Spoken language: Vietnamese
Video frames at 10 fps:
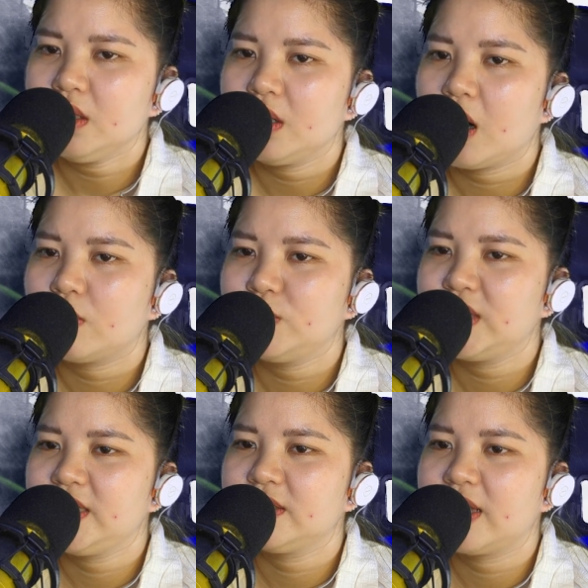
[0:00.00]
Không
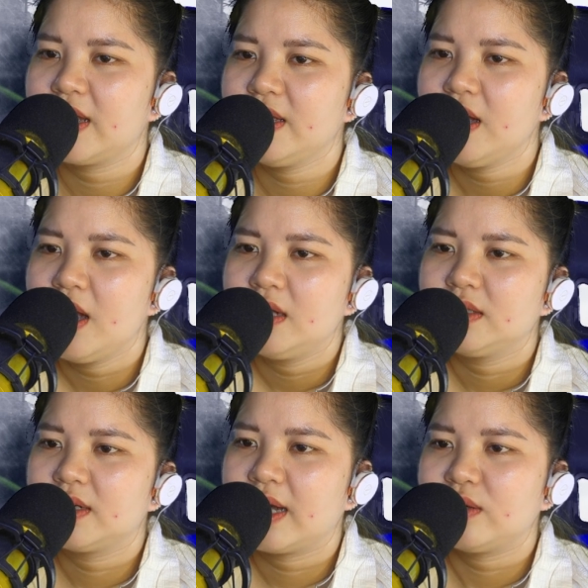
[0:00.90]
chỉ như thế,
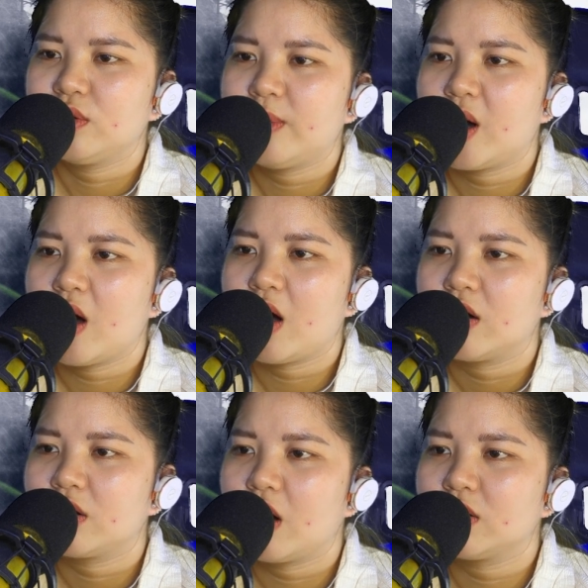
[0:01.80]
thân ảnh của bọn họ
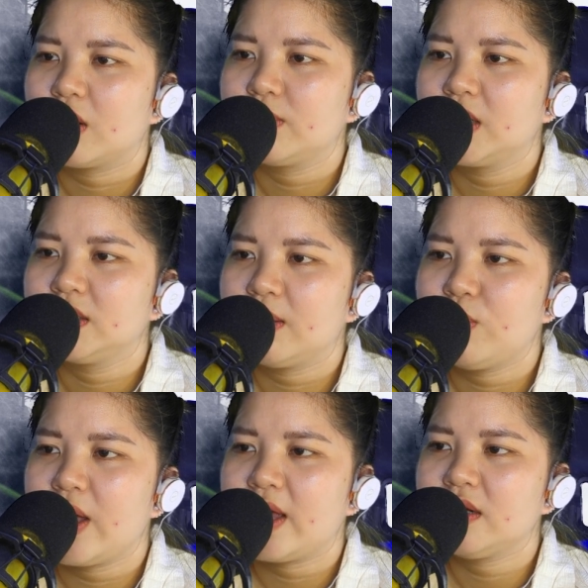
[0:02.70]
còn không ngừng
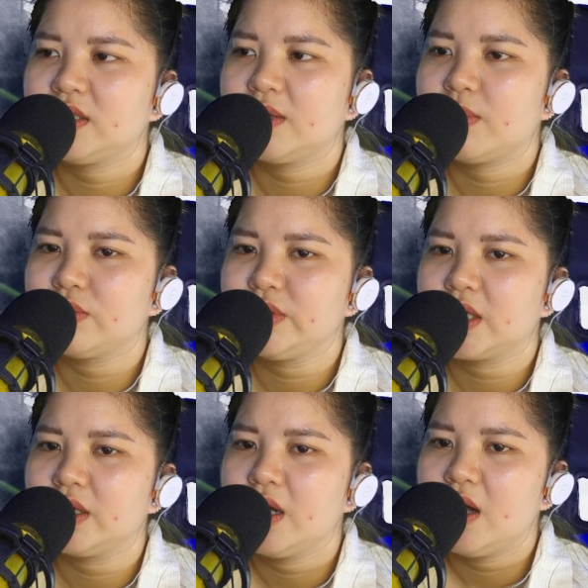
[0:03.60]
lấp lé ở trên bầu
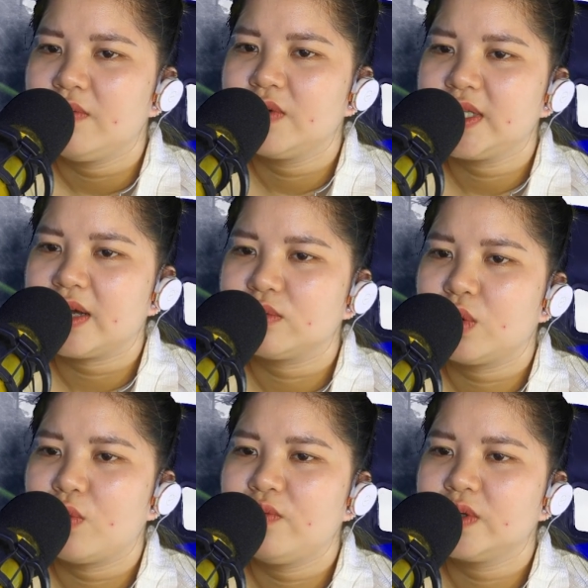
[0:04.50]
trời, vừa giao
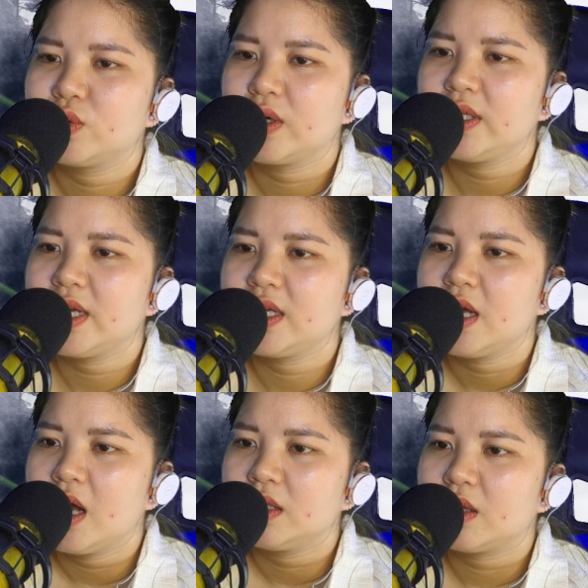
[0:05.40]
thủ vừa thuấn di.
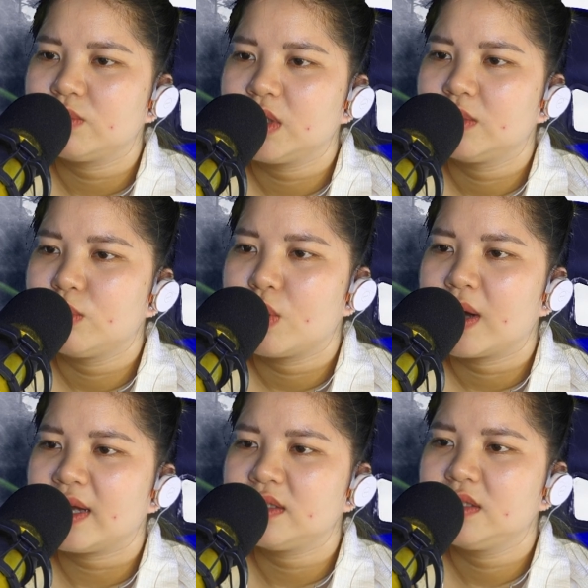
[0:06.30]
Thông thường một
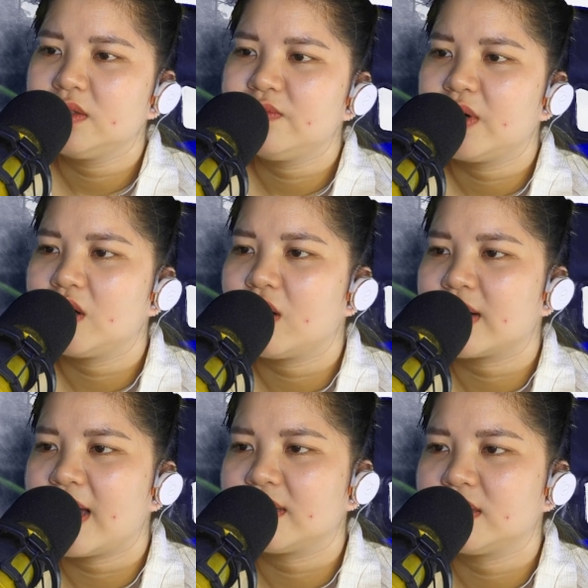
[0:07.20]
khắc trước vẫn còn
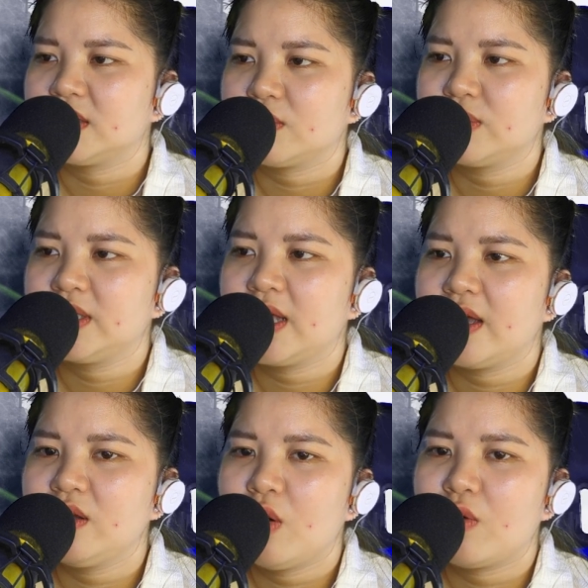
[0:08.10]
đang ở trong tư
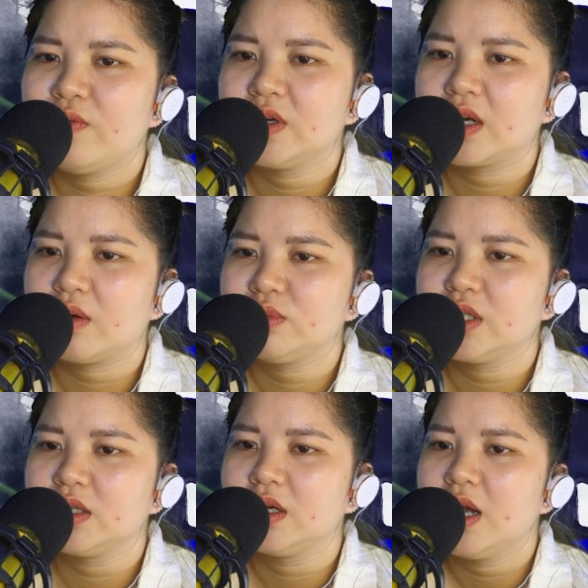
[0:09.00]
thế hổ vượt long
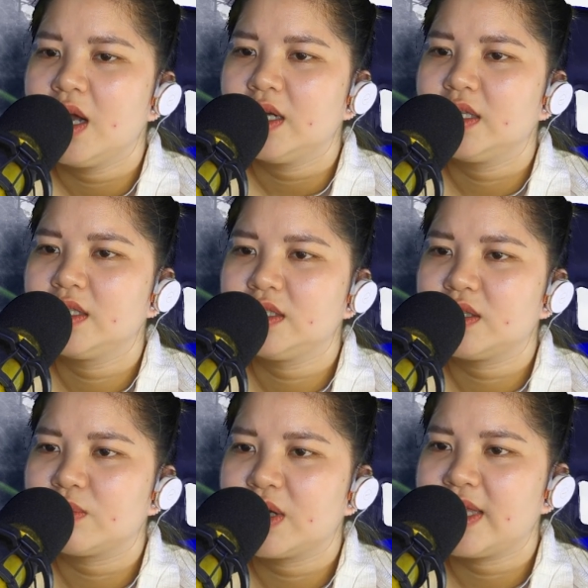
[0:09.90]
trường, nhưng
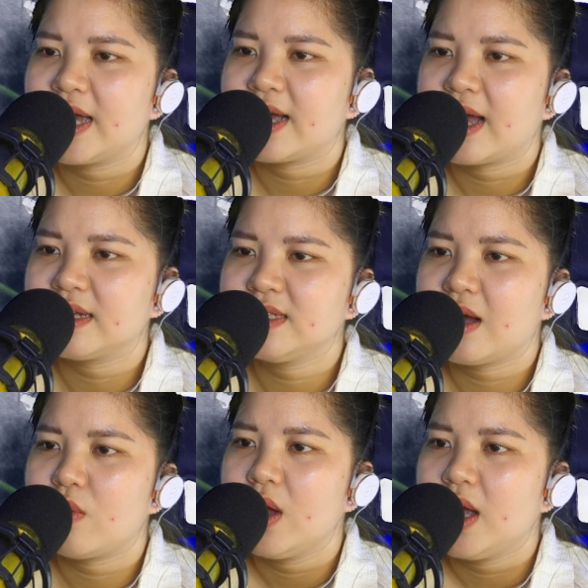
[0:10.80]
trong thời gian ngắn
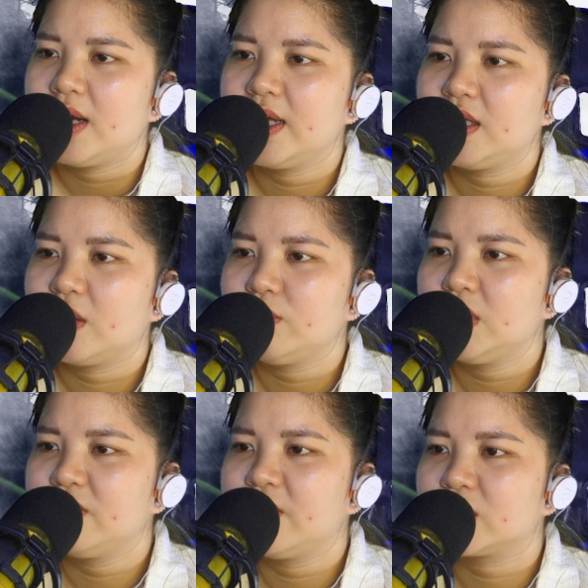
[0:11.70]
sau liền giống
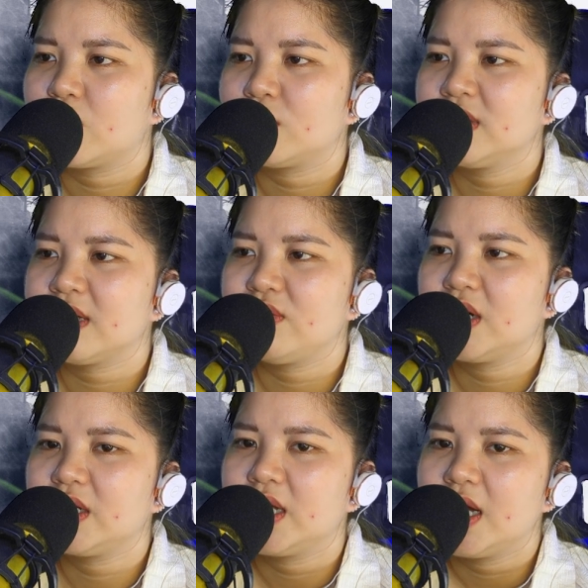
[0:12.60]
như vật đổi sao
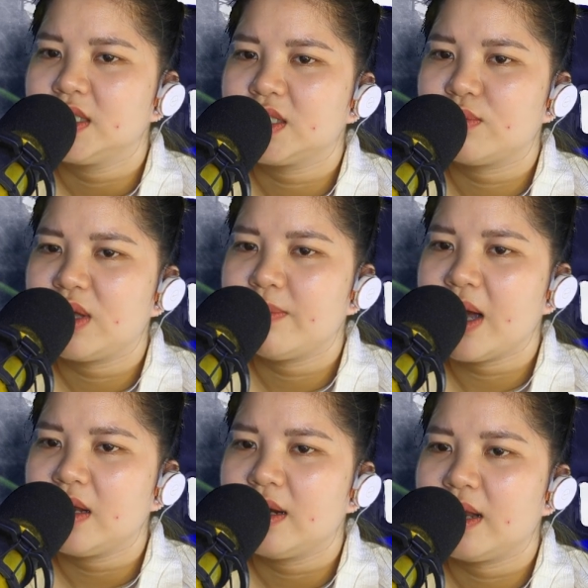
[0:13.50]
dời, trong nháy
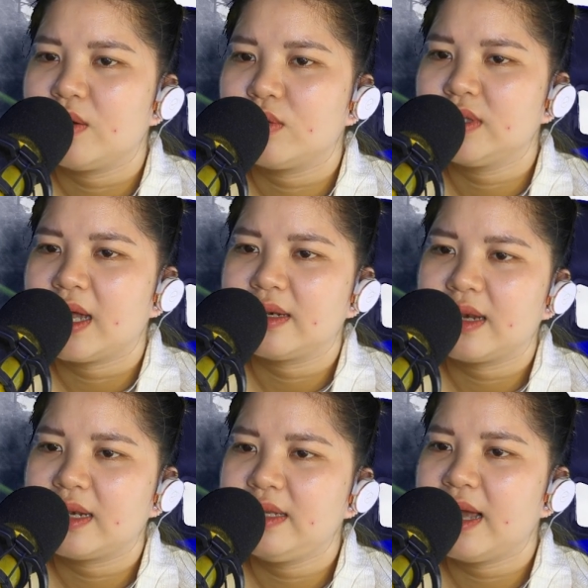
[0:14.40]
mắt lại đổi
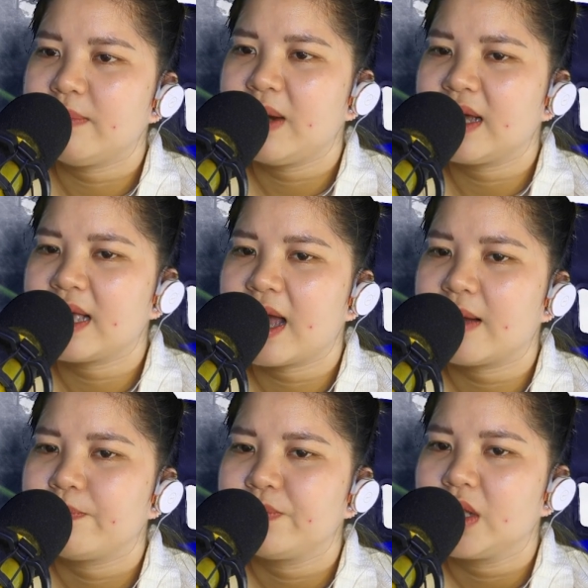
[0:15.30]
thành đánh giáp lá
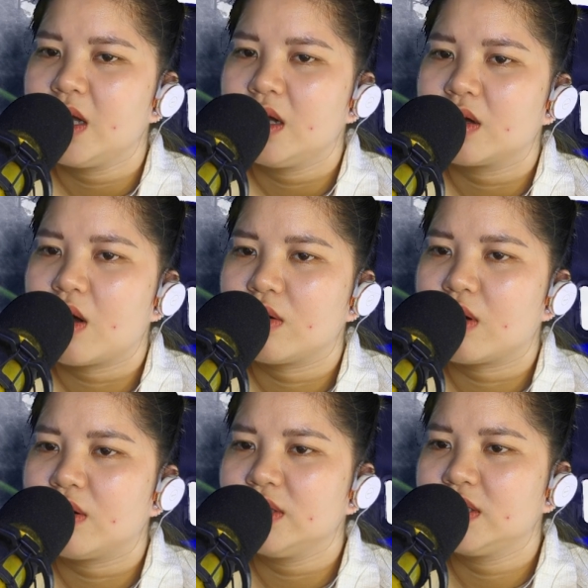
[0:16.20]
cà. Còn
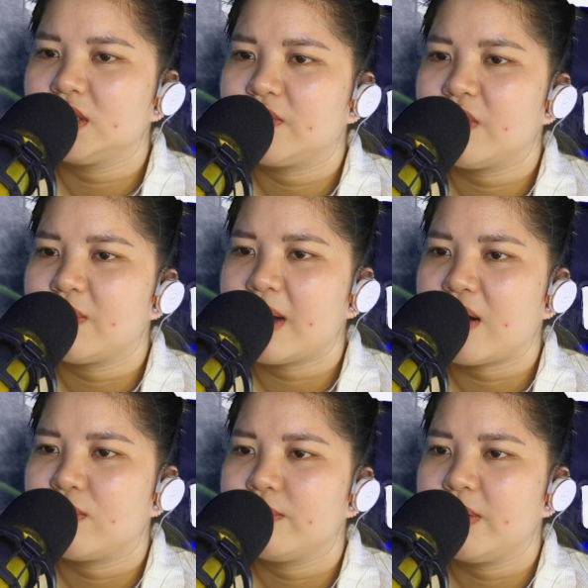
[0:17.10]
có từng trận phong
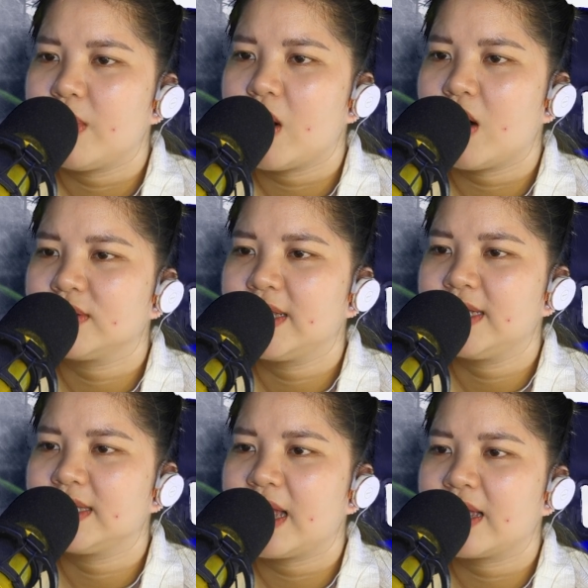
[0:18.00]
bạo bị bọn họ
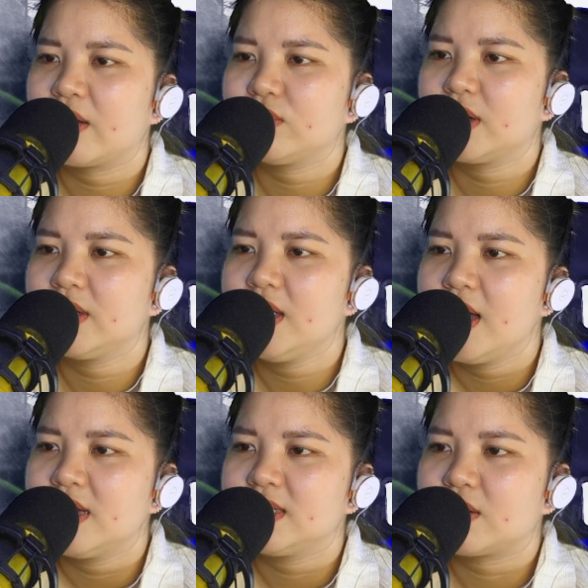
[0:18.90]
tiện tay kéo tới,
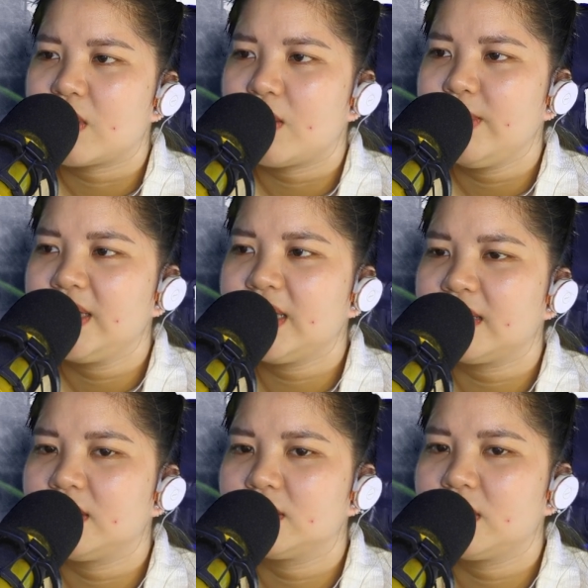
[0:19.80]
sau đó biến
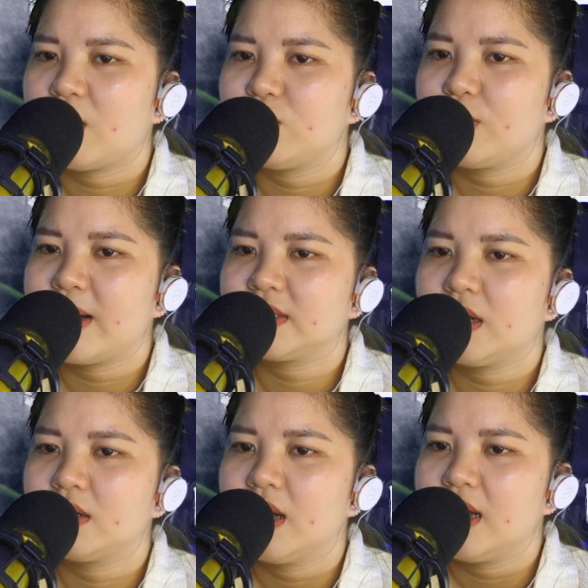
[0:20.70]
thành thần thông của bản
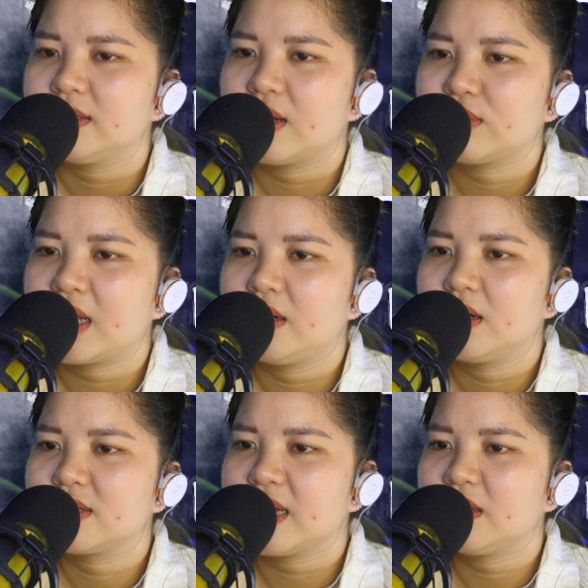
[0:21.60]
thân, tạo thành
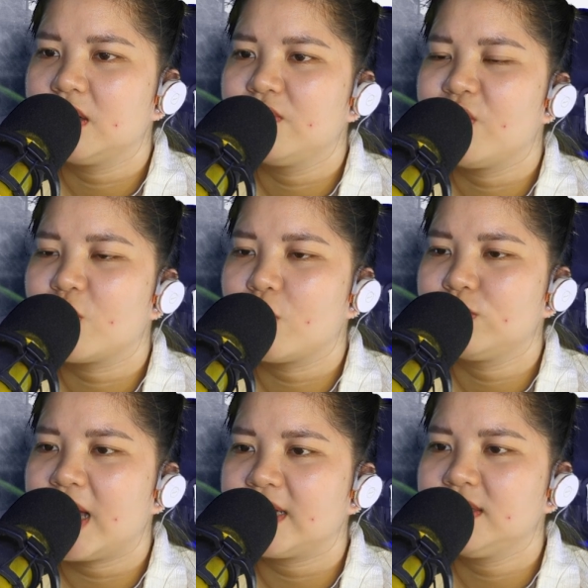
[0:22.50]
lực sát thương vô
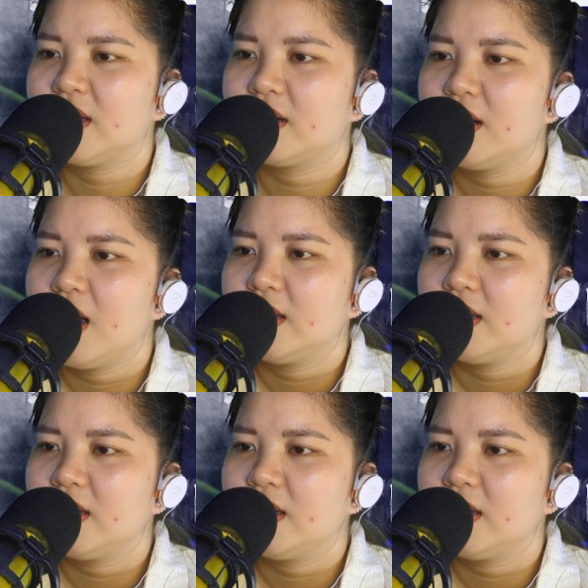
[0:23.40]
cùng đáng sợ.